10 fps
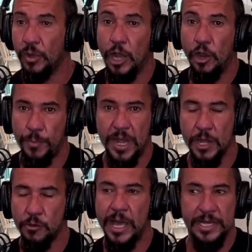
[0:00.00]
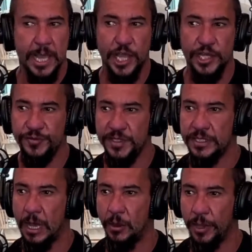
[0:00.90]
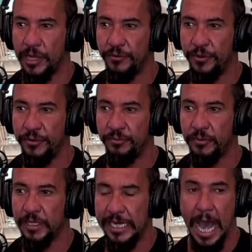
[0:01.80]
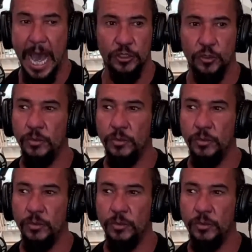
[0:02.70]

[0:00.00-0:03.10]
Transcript: O Lago Paranoá, ele é artificial. Ele foi criado.